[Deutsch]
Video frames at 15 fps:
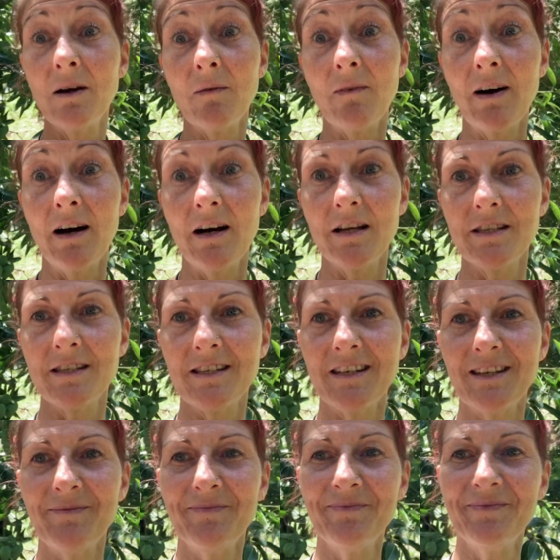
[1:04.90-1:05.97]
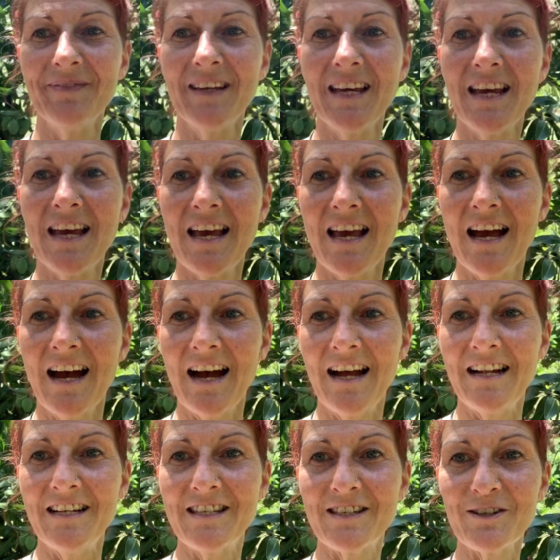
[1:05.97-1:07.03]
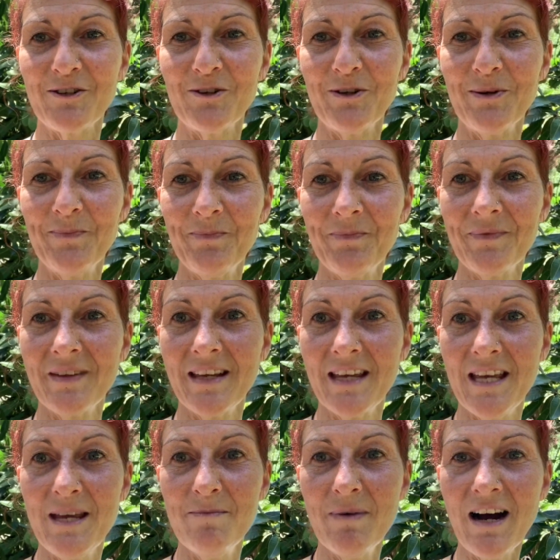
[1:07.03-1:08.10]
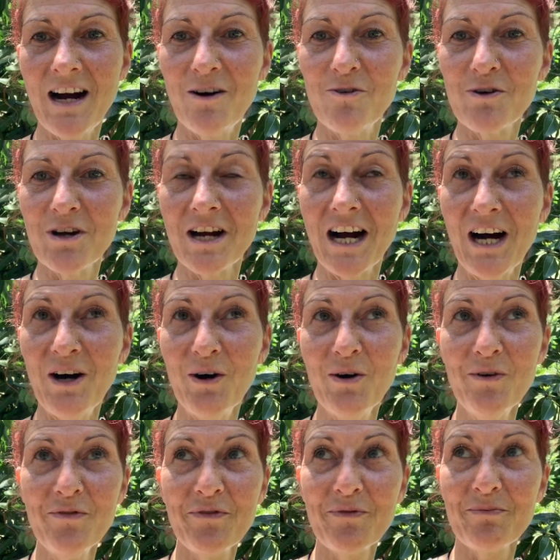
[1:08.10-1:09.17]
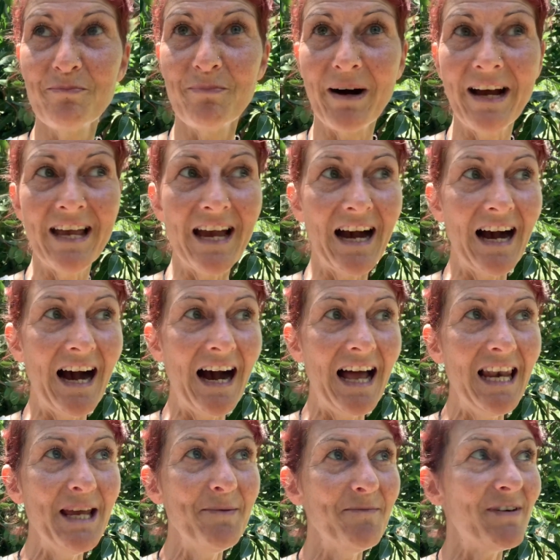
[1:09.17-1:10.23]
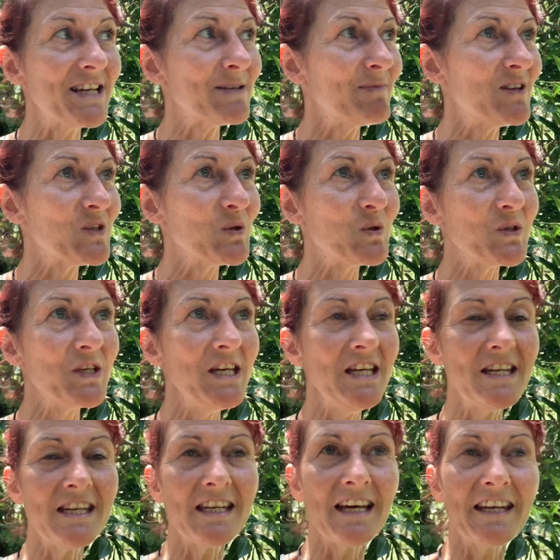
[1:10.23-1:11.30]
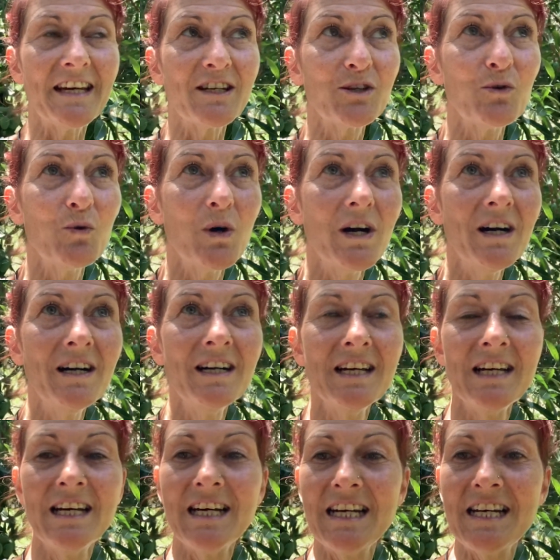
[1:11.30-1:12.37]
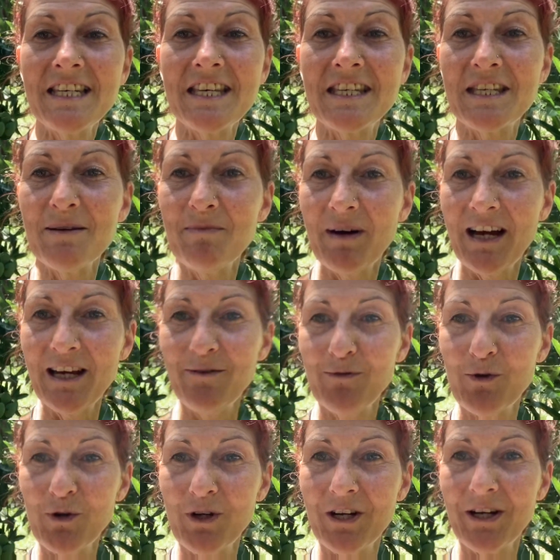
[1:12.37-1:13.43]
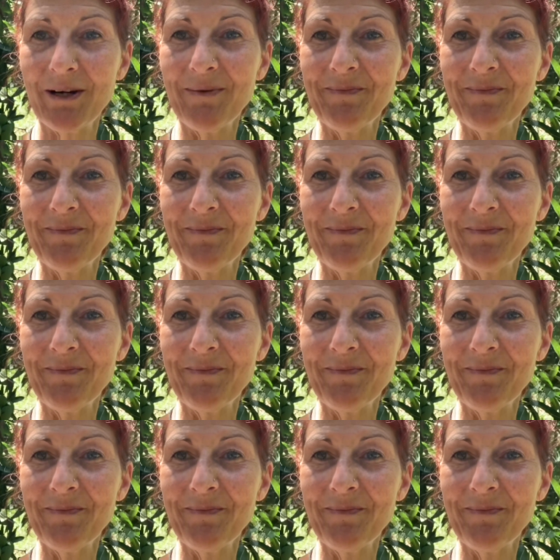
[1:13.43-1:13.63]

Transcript: Wahnsinn. Also immer Augen auf bei allem, was man so sieht in der Natur. Es ist immer ein Wunder.